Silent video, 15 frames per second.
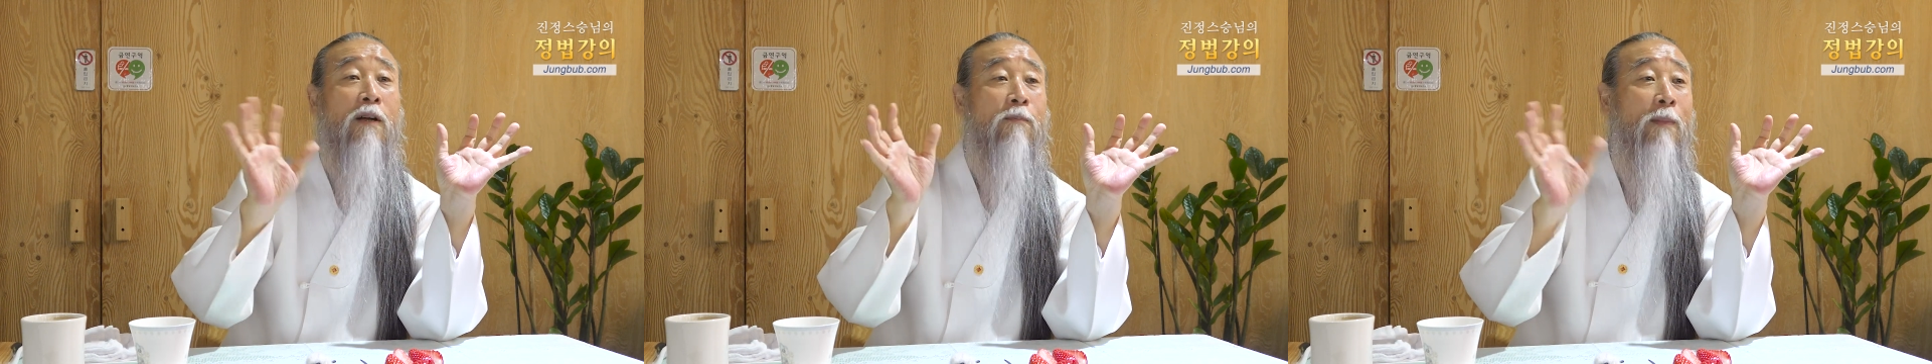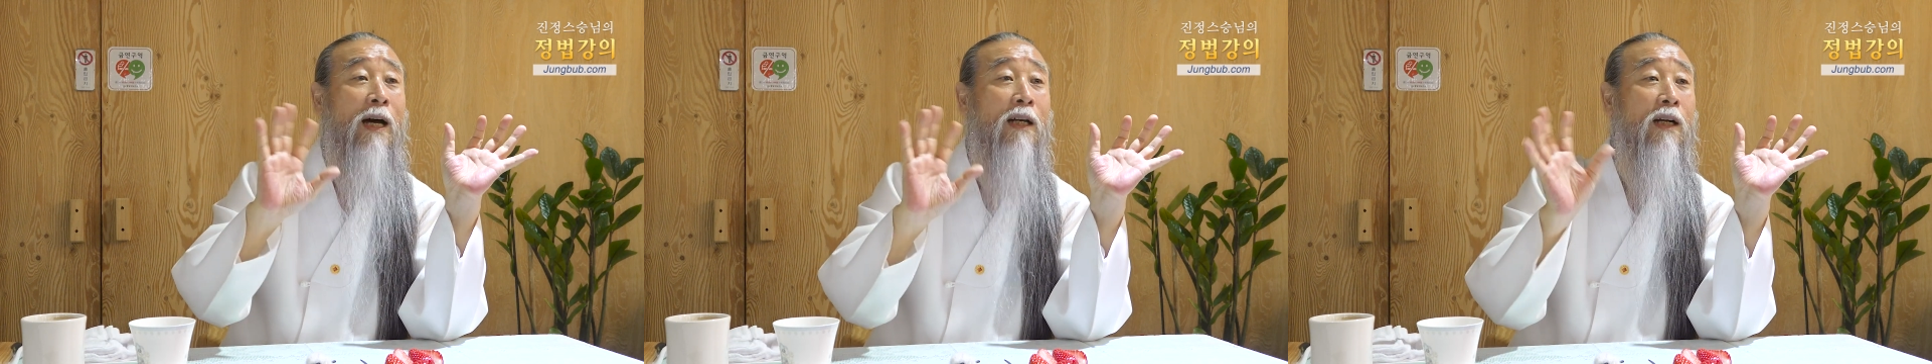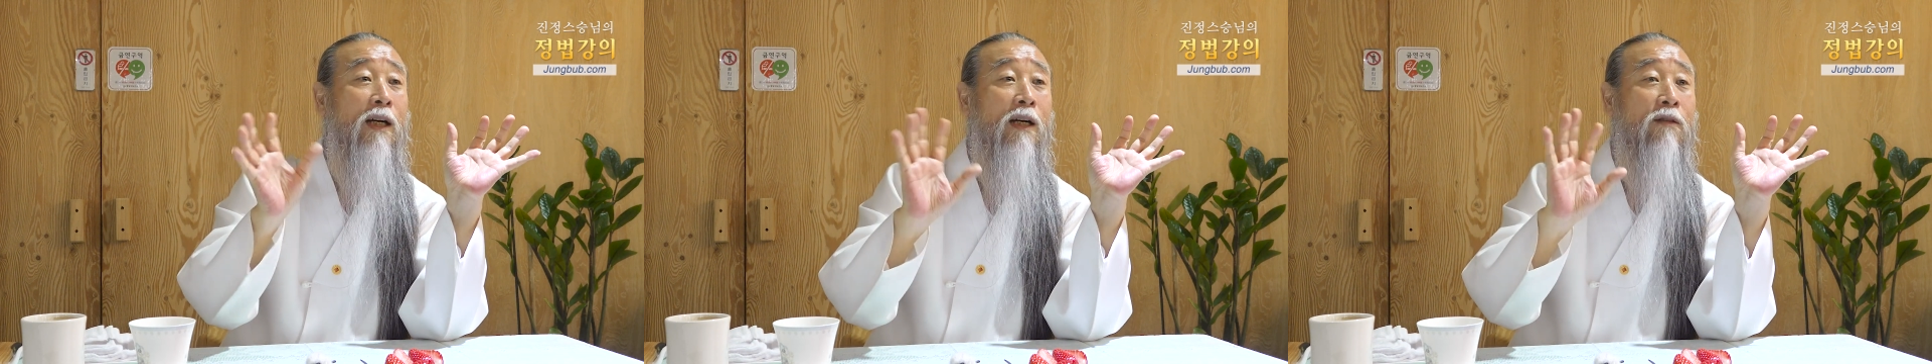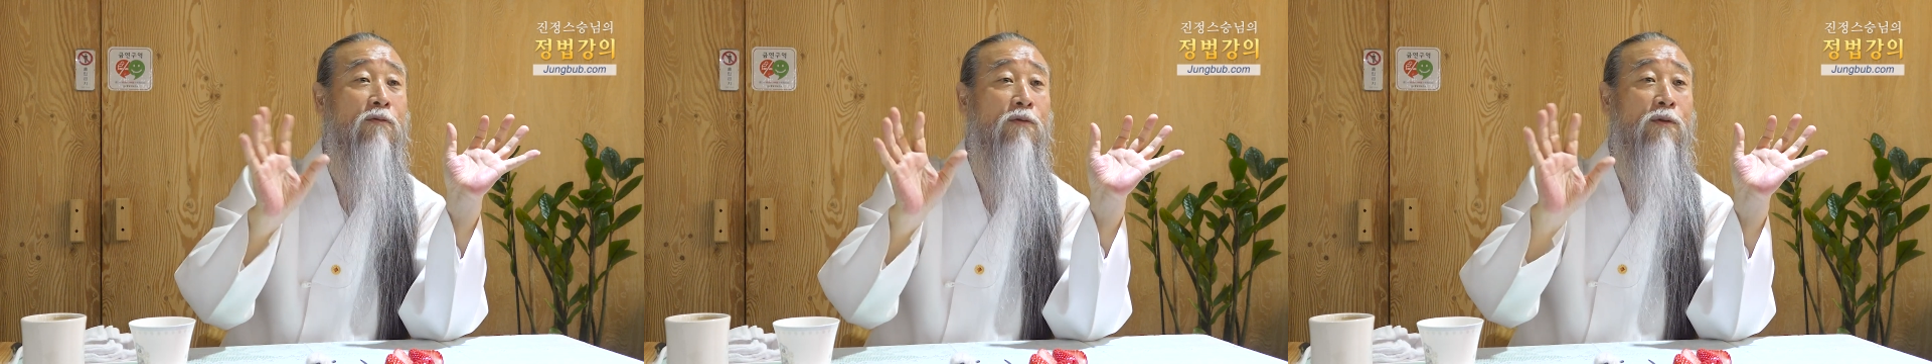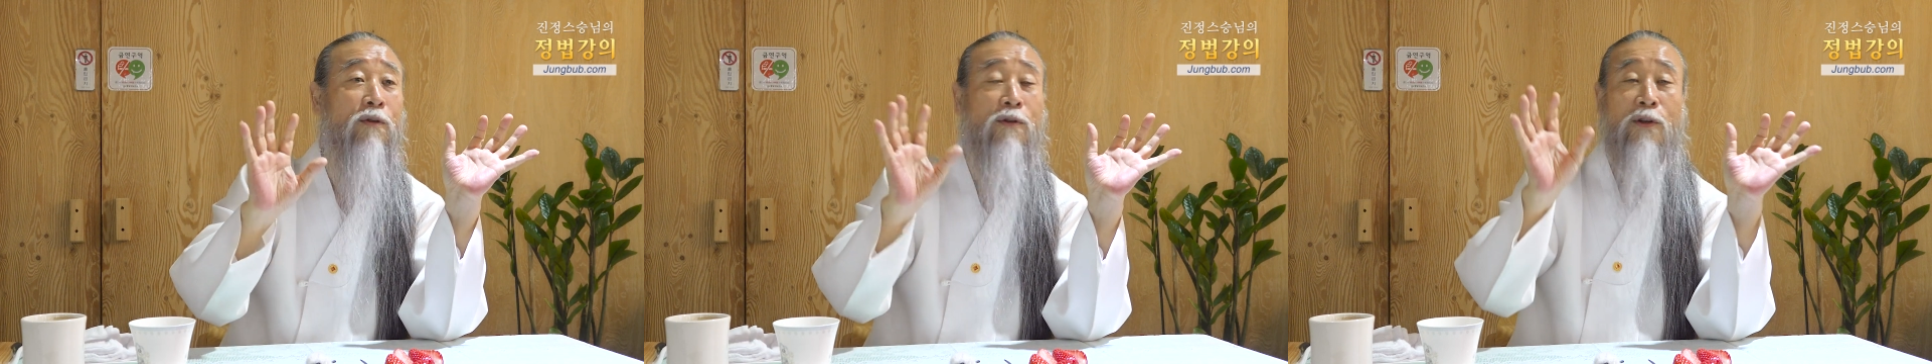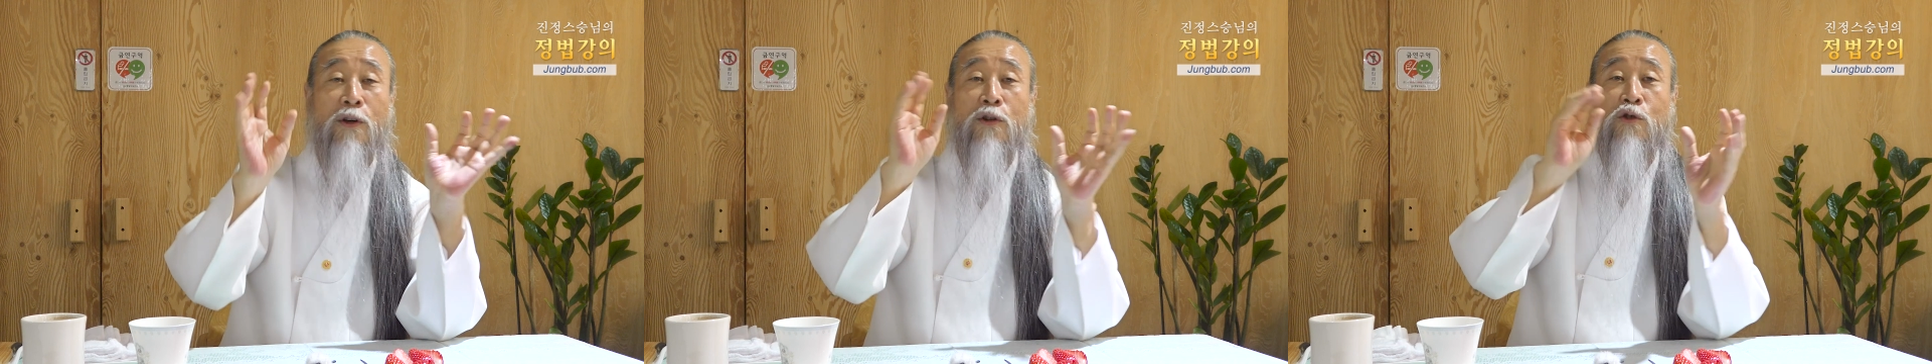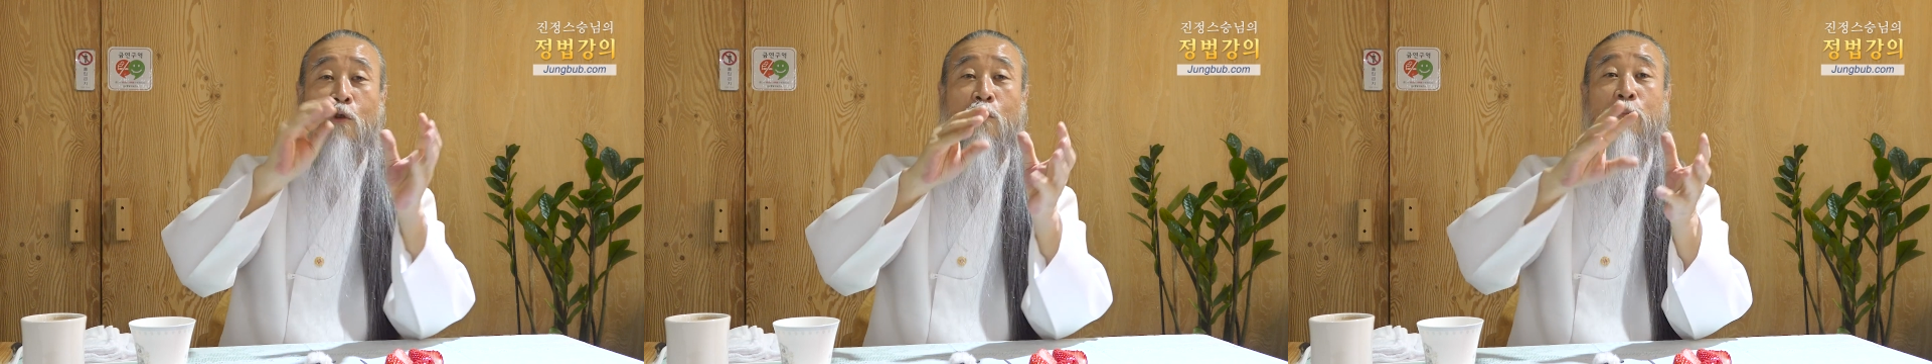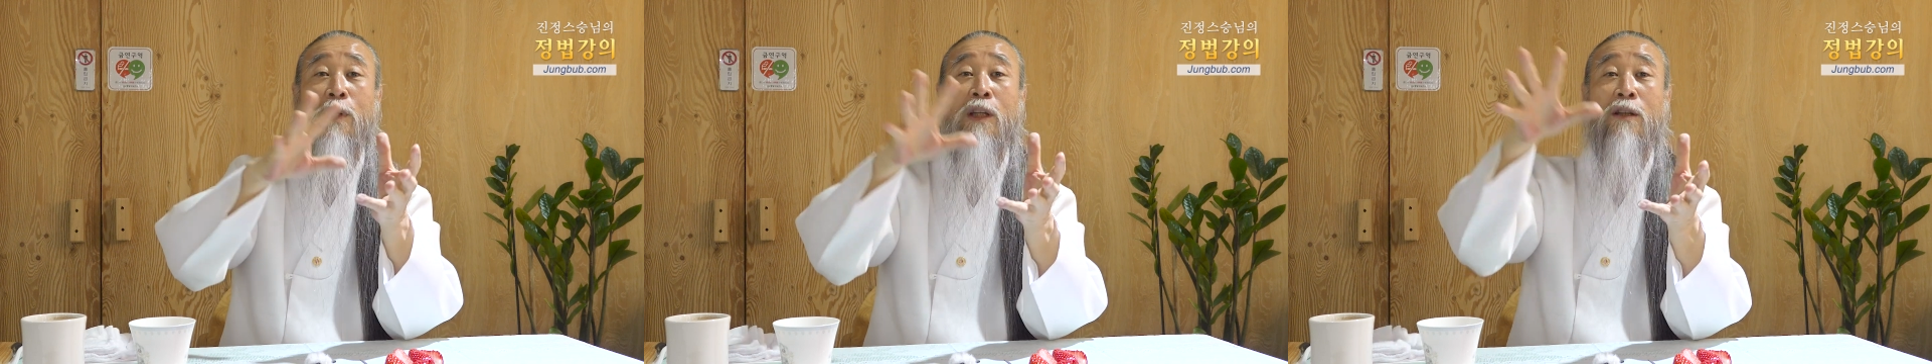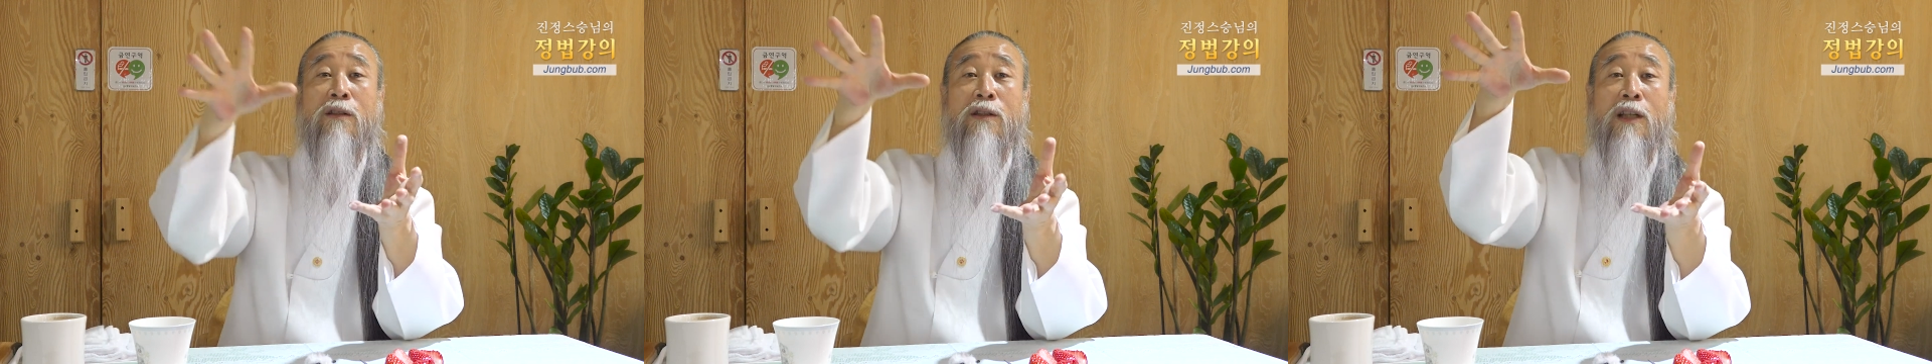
많아가지고 조금 있는